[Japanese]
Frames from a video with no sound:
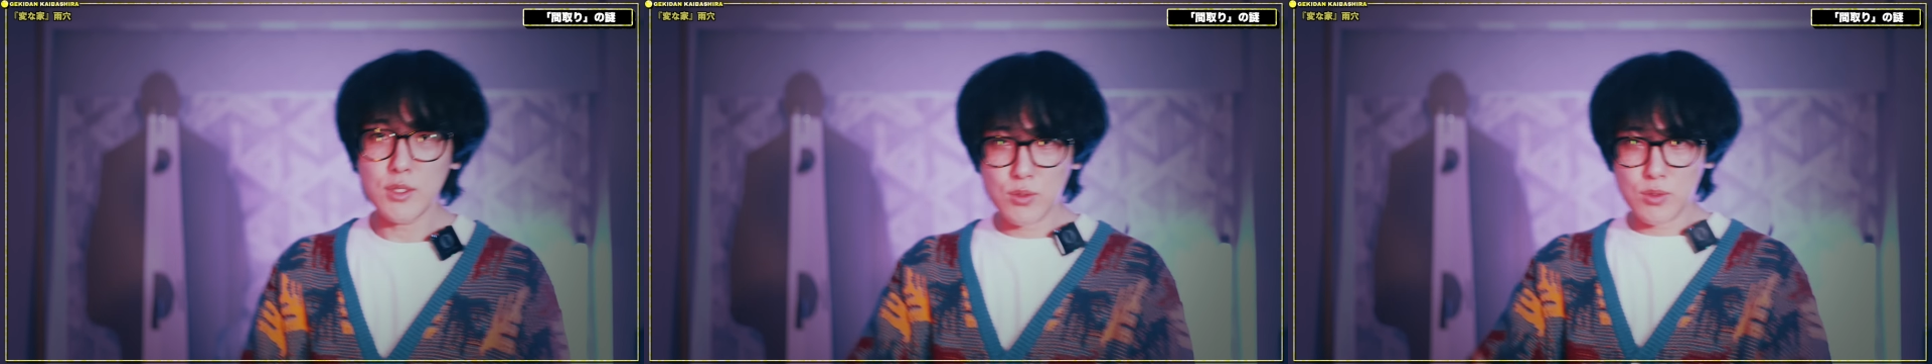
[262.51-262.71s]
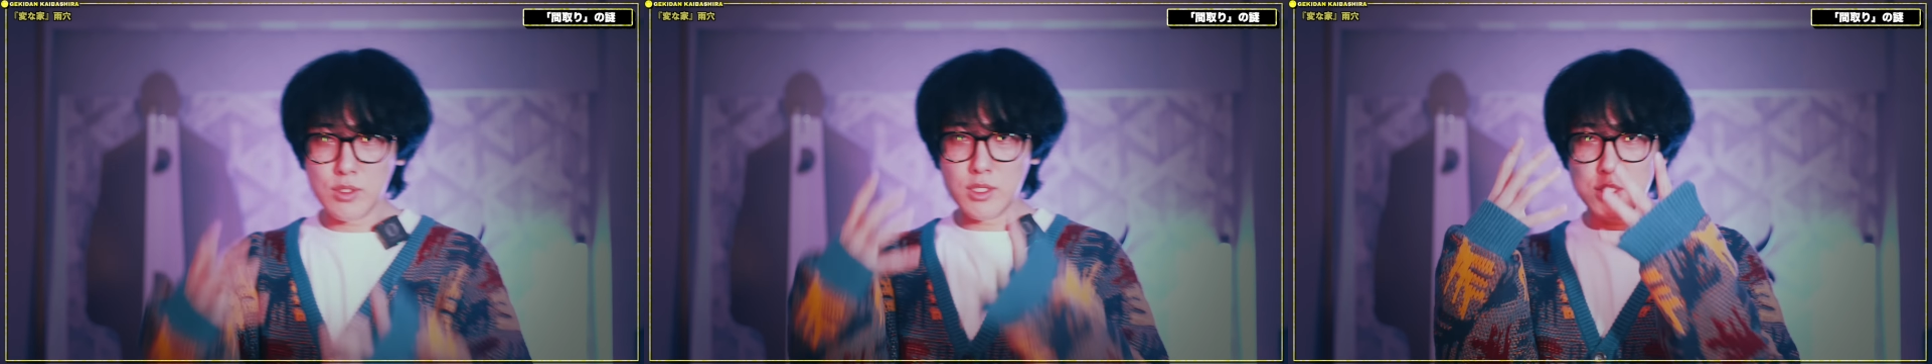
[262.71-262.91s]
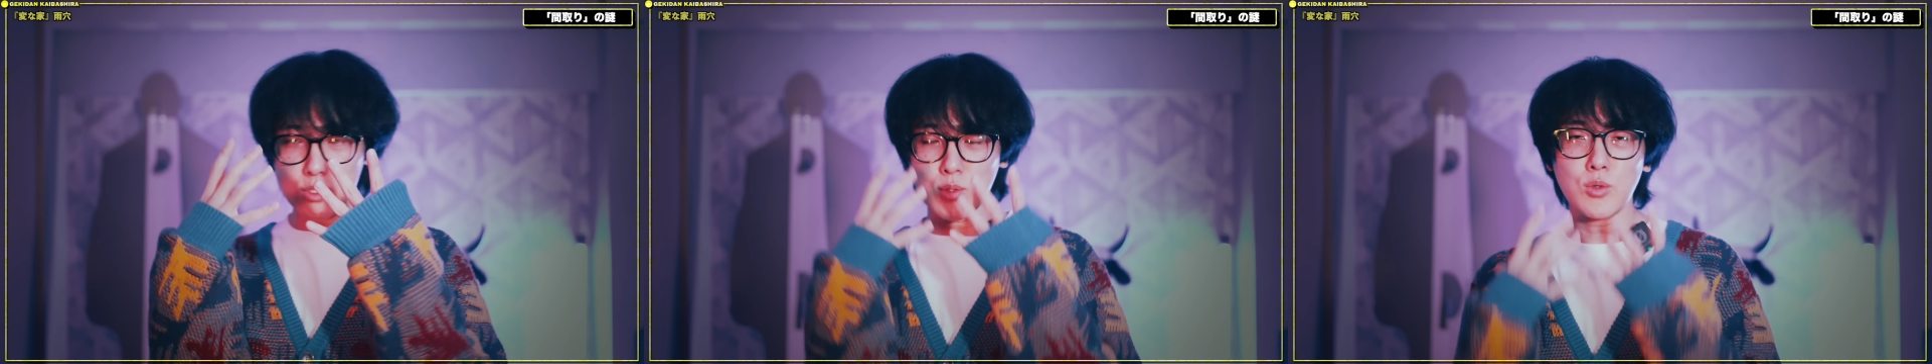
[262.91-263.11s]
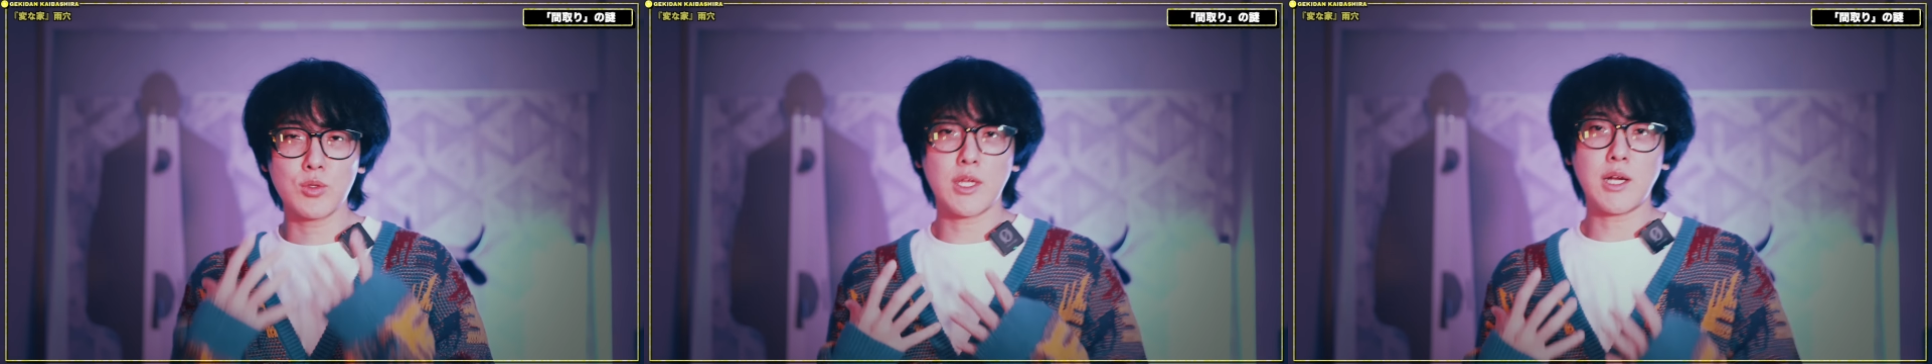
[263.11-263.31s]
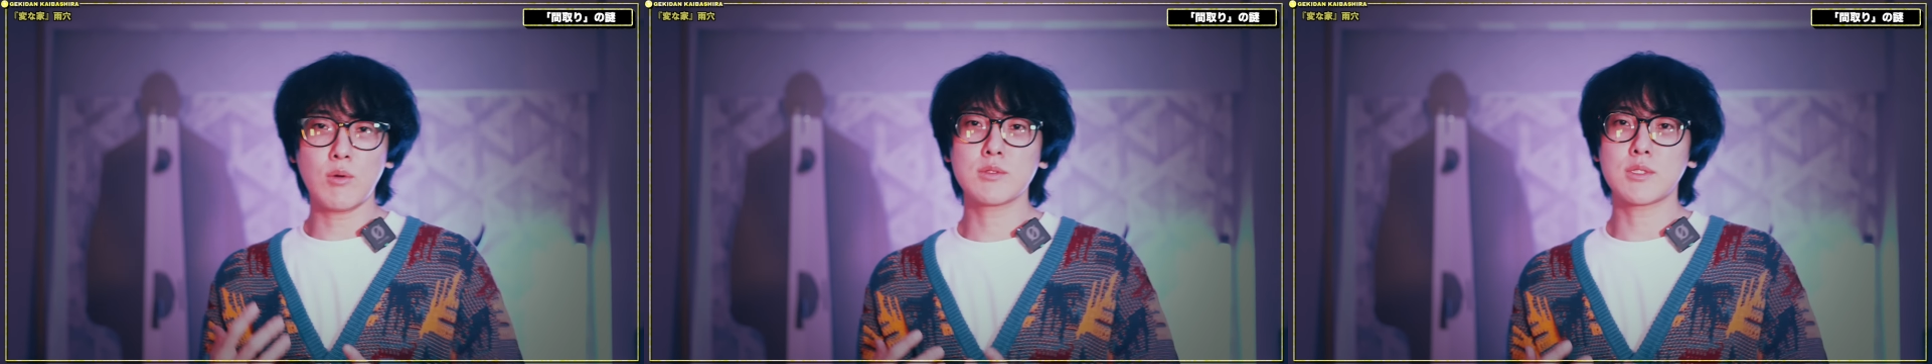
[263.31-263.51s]
いう風に相
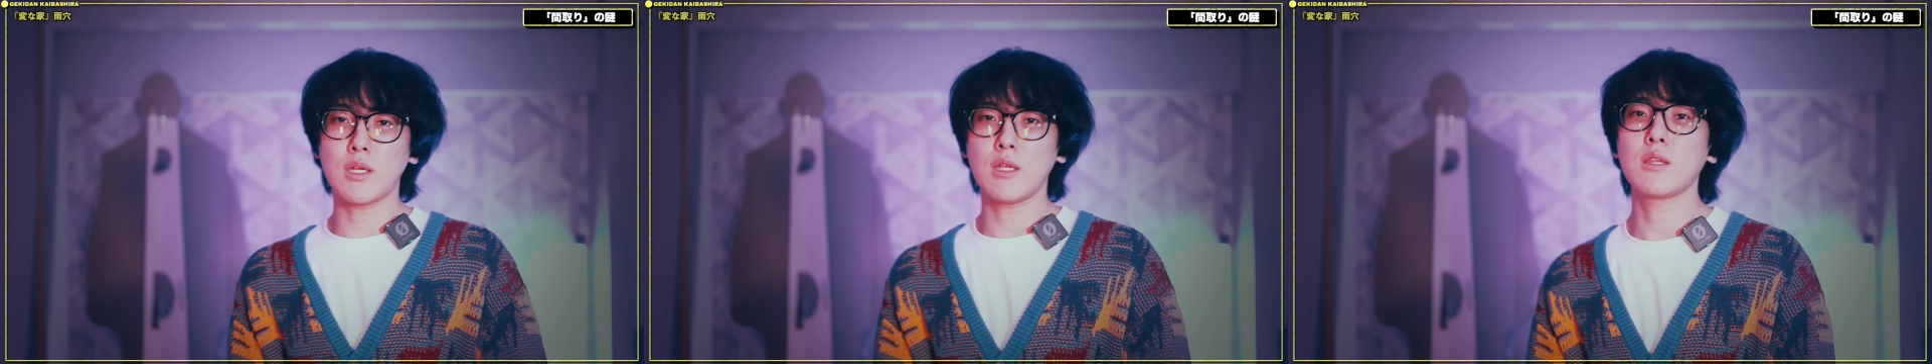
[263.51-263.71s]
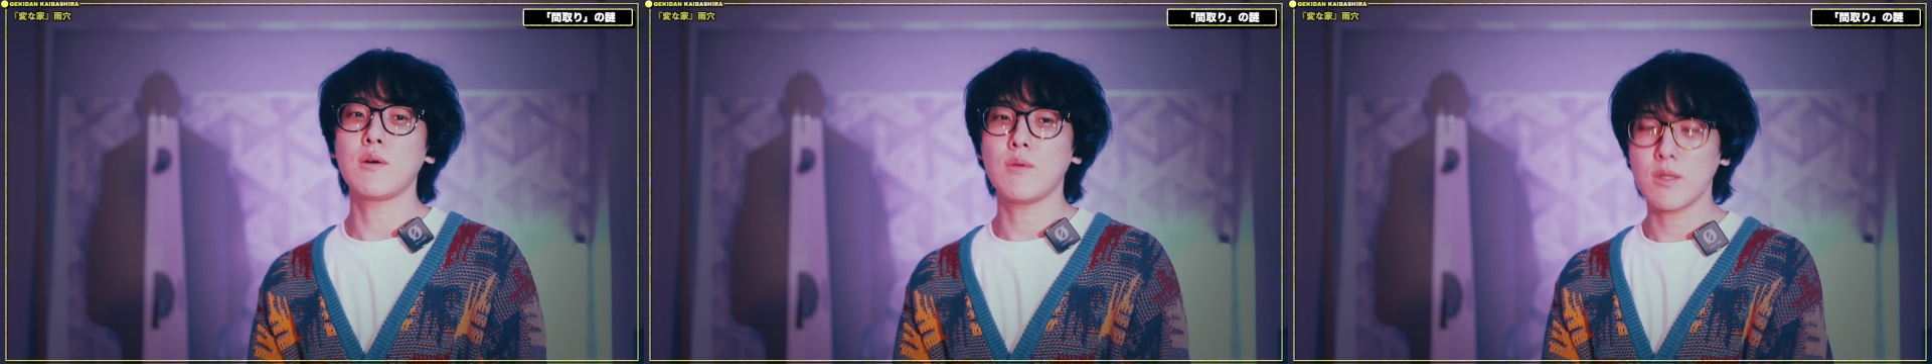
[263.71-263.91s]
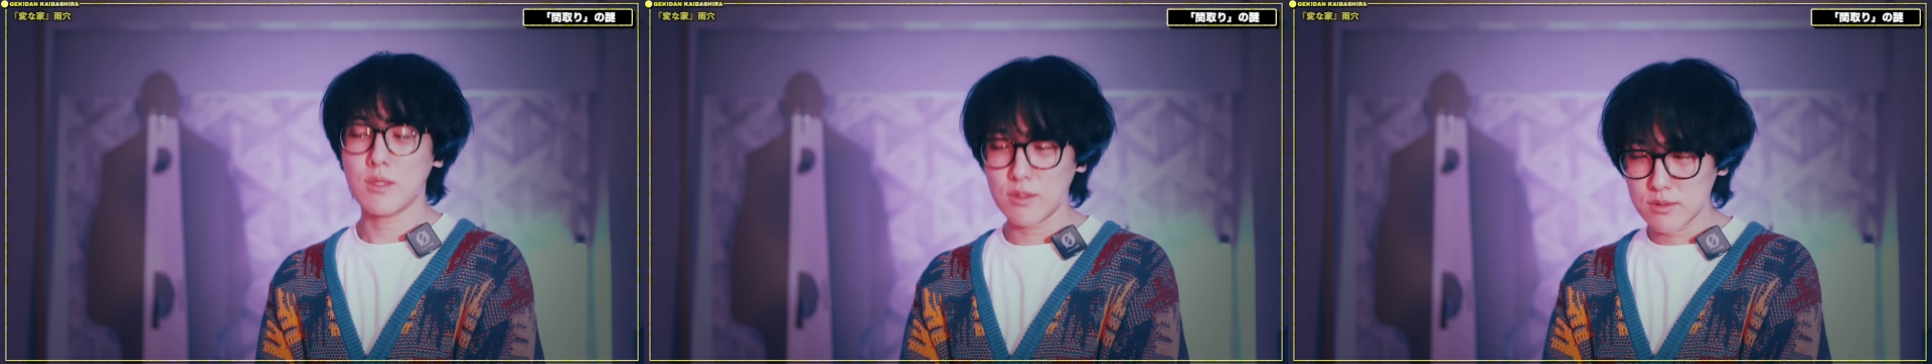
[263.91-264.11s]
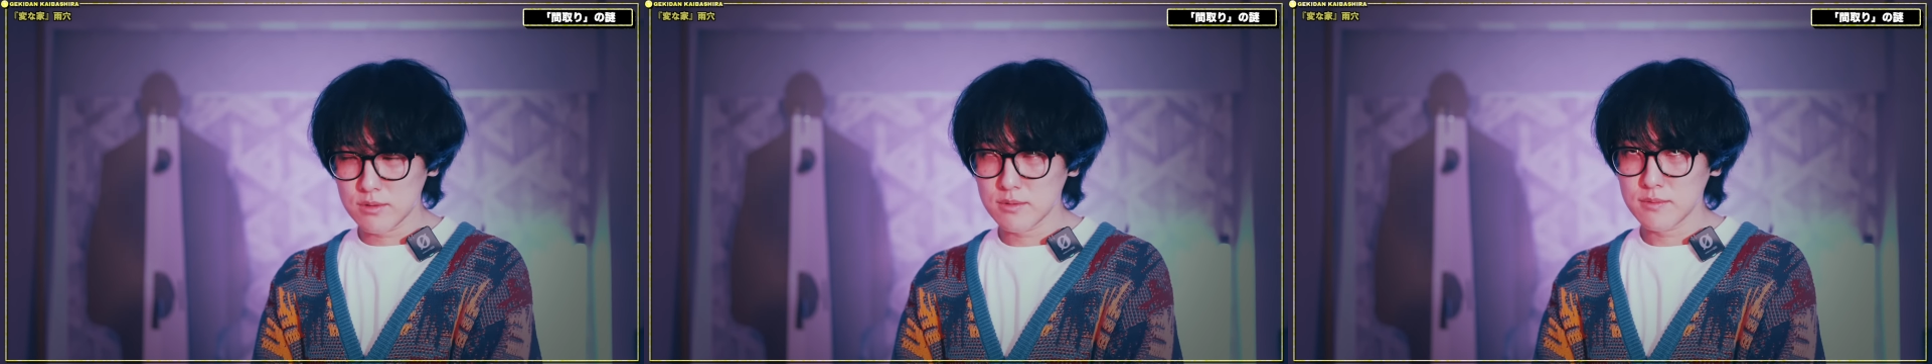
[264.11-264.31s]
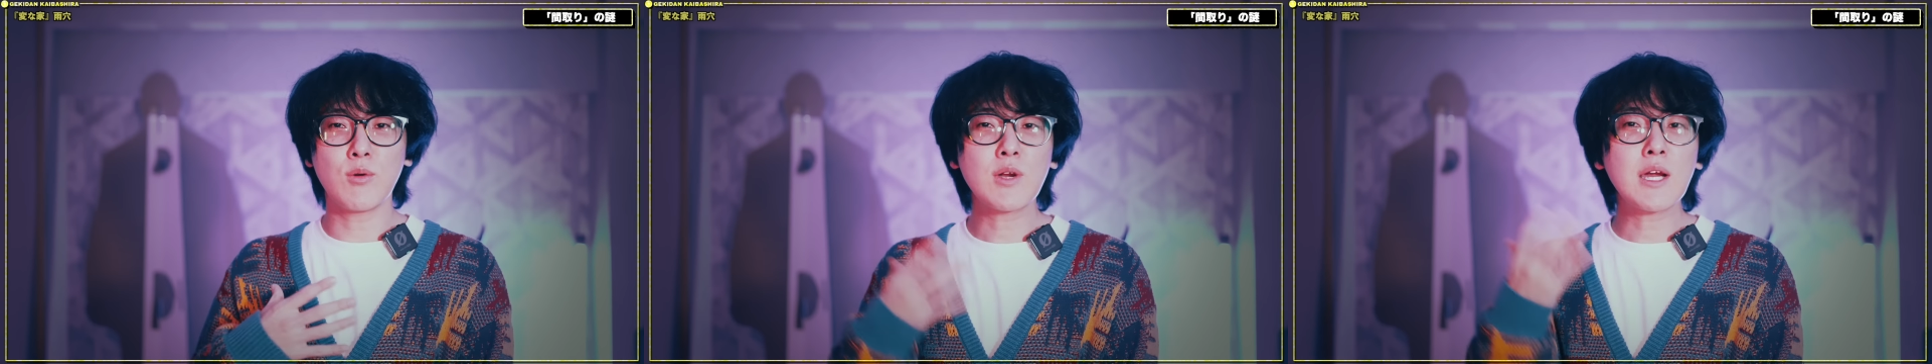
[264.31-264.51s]
談をされたわけです。
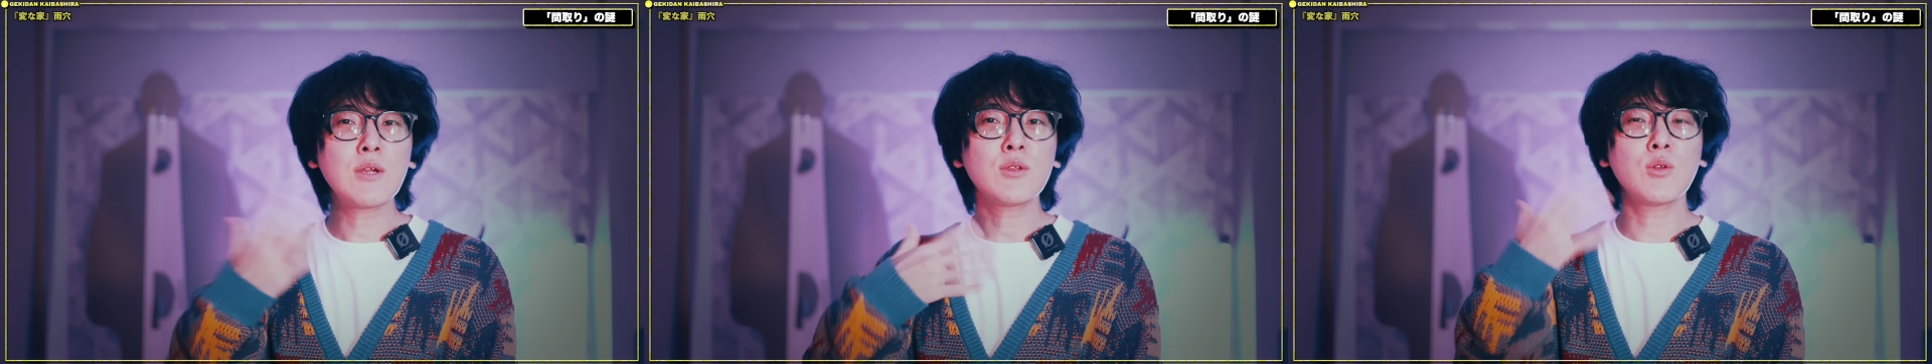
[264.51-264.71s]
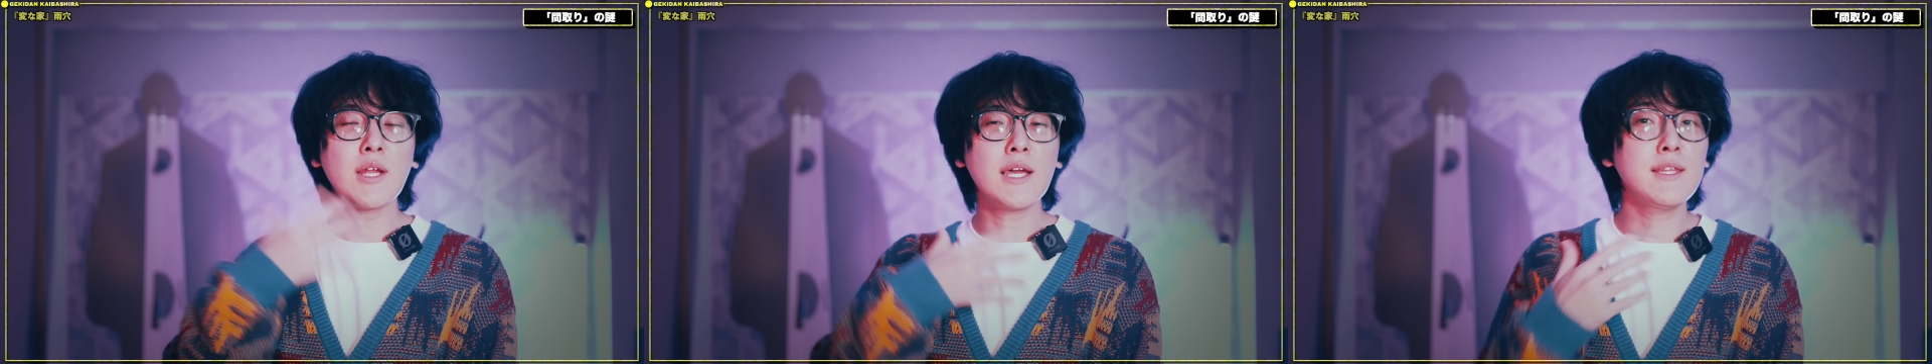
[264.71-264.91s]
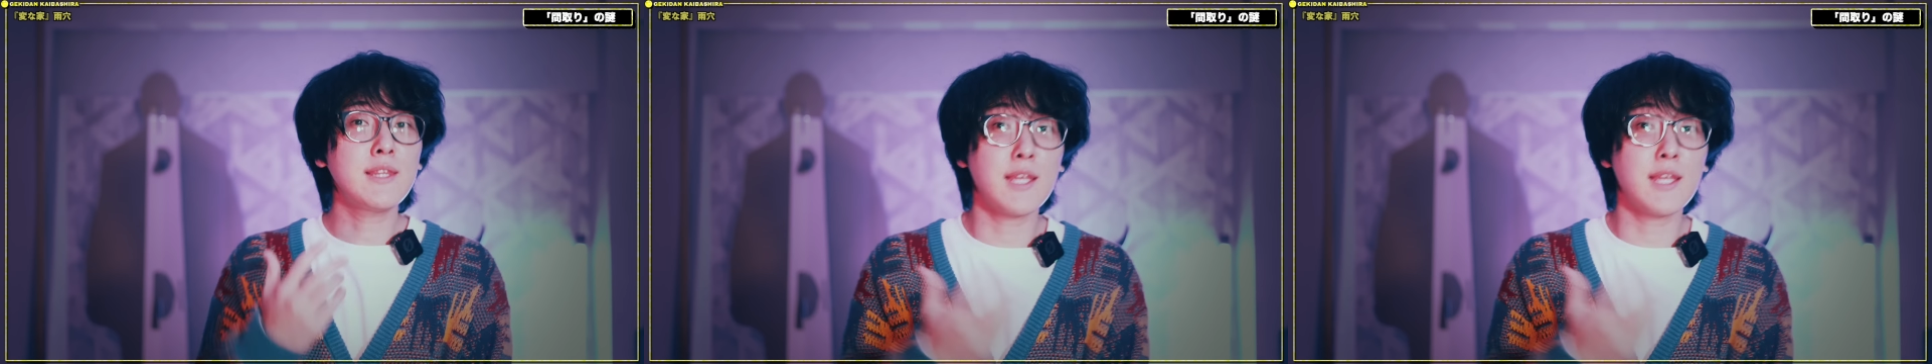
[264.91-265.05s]
オカルトライ